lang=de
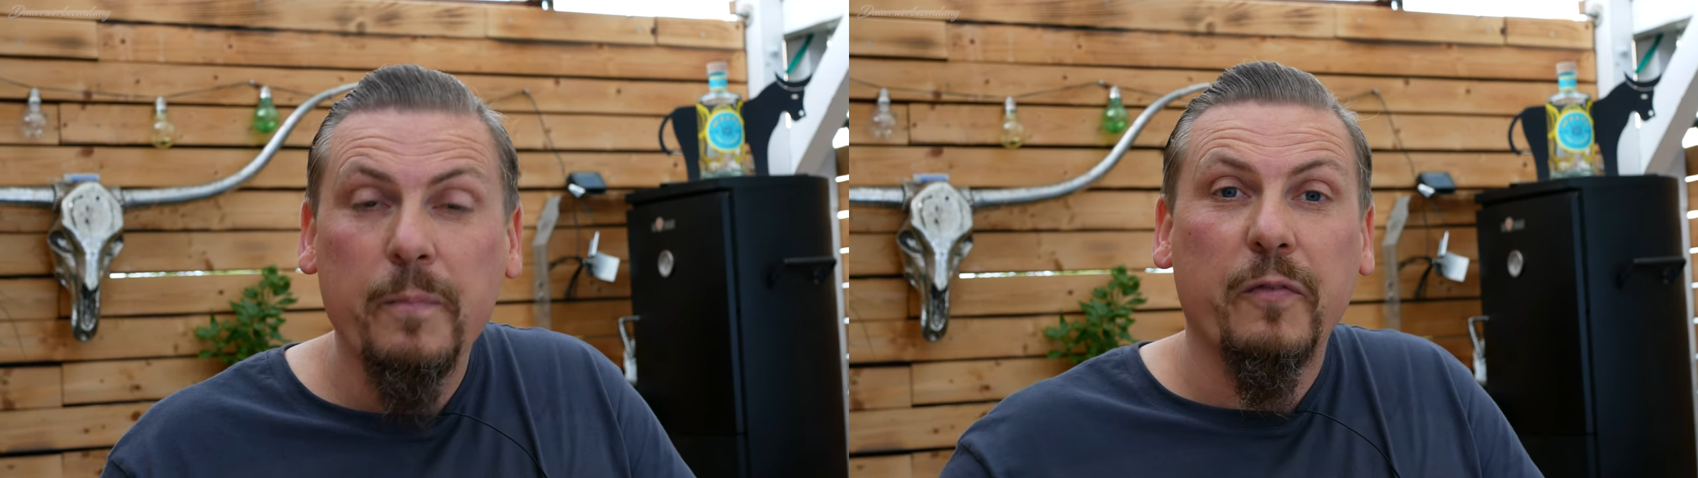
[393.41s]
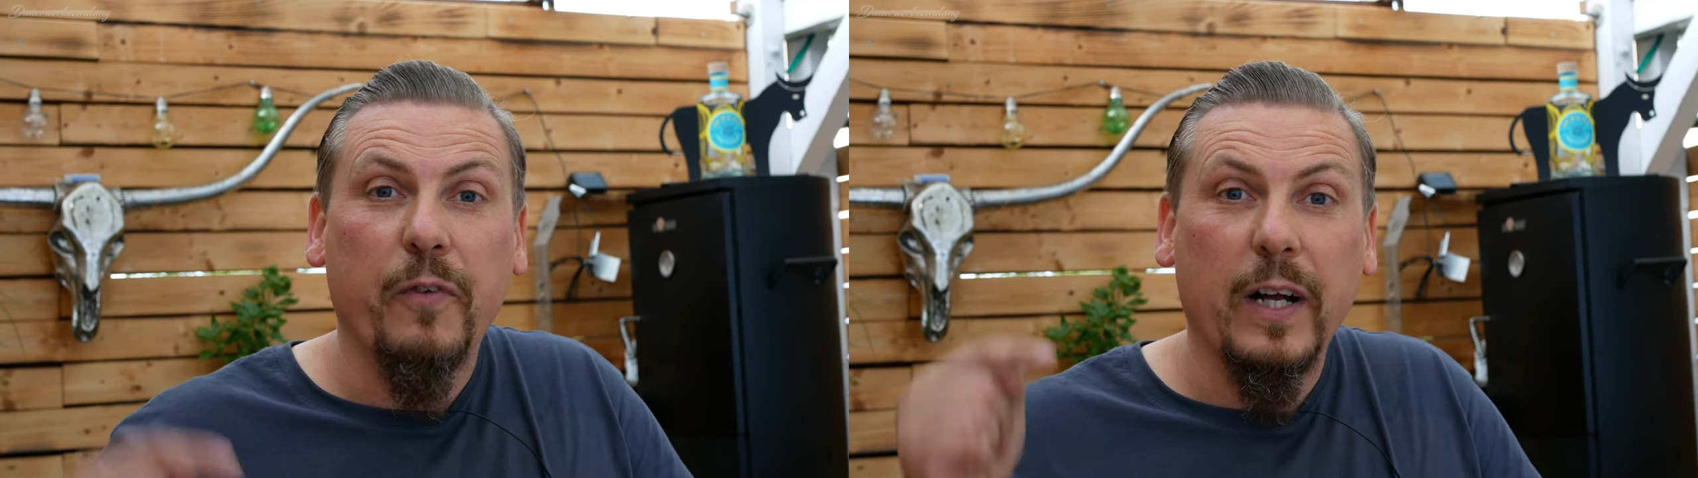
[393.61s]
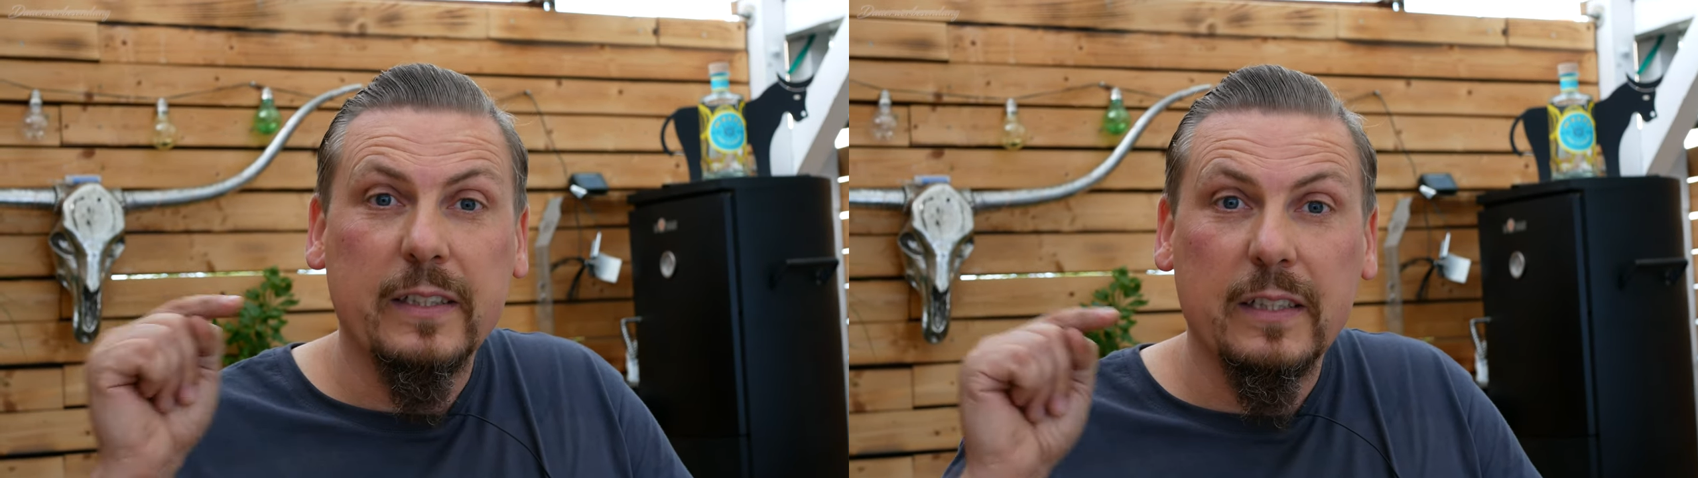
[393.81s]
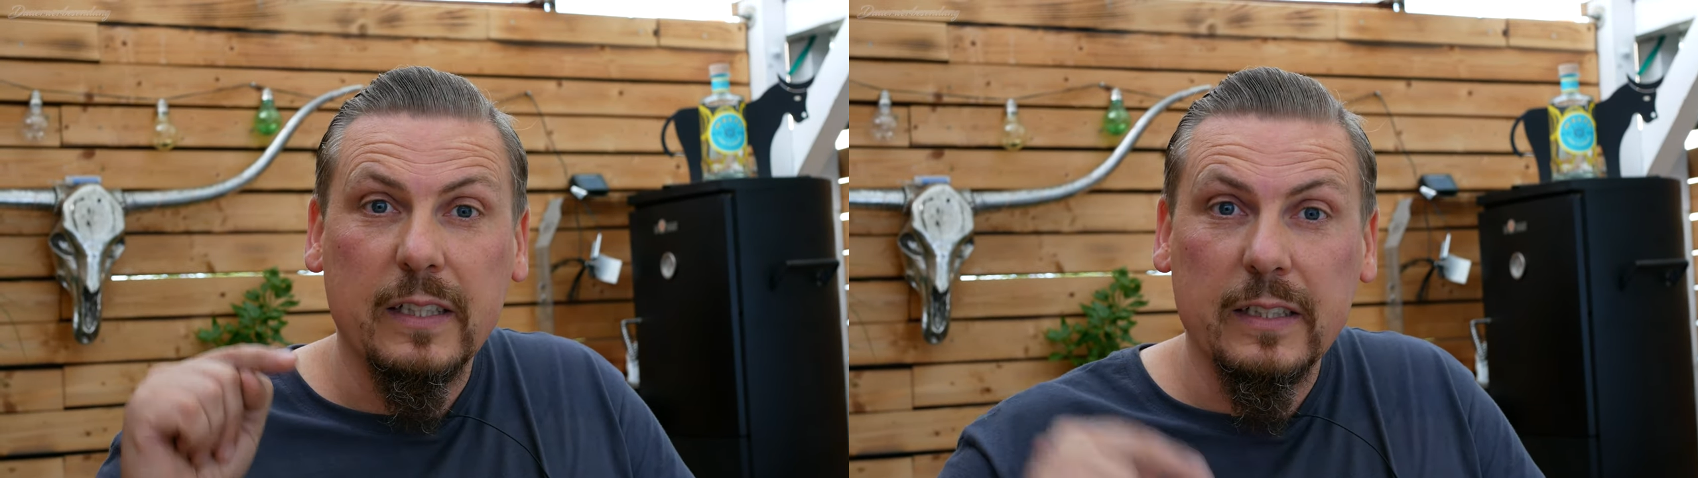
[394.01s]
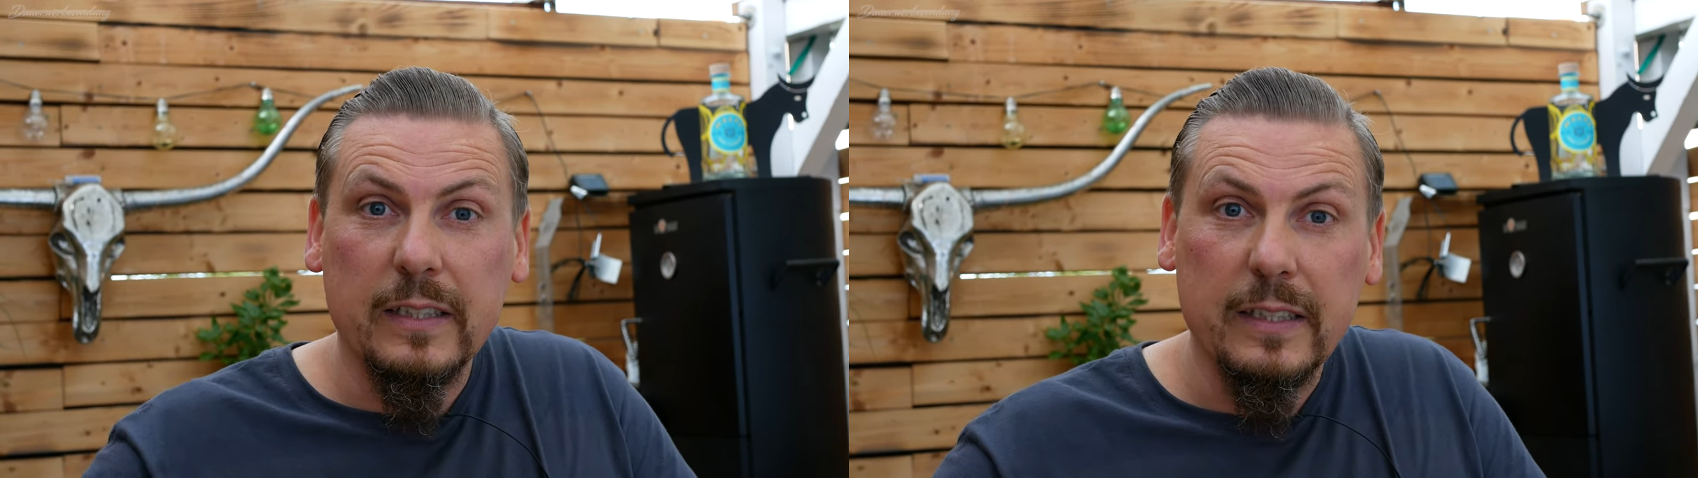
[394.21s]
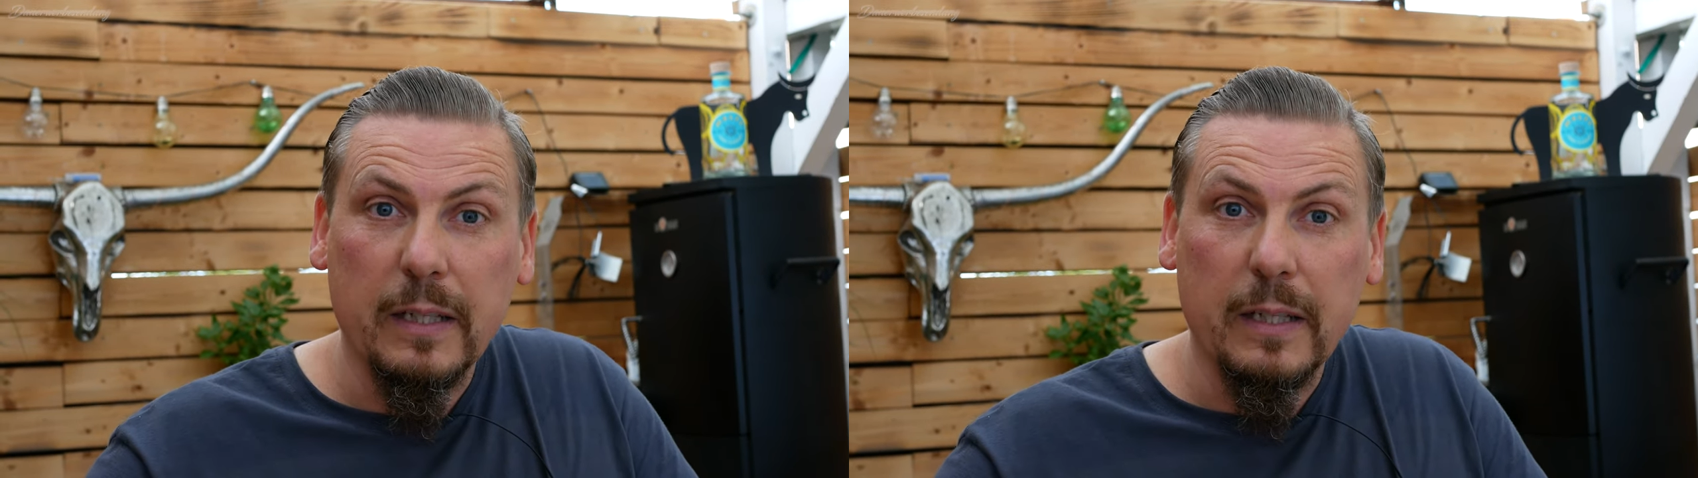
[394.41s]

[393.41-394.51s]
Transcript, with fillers: Falls es in dieser